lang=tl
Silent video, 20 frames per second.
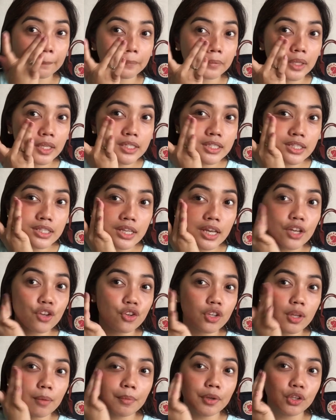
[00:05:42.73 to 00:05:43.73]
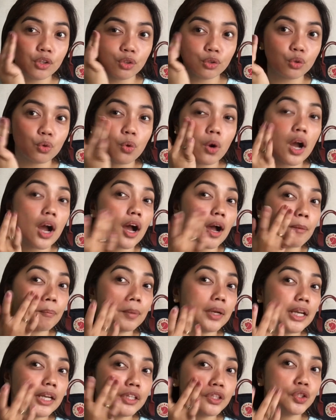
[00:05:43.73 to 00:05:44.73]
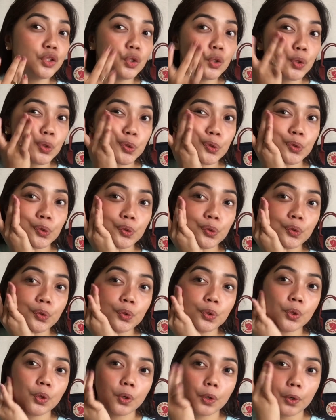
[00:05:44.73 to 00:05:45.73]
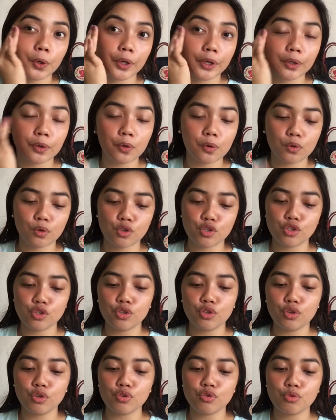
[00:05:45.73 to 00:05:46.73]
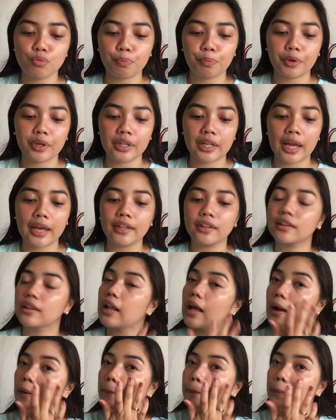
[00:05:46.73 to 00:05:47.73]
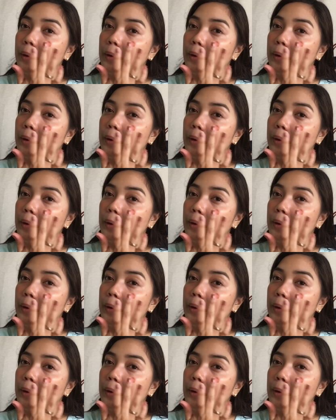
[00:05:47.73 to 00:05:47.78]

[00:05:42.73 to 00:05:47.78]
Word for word: Nasa sa inyo naman yun kung kakapalan nyo, or kung gusto nyo super light lang.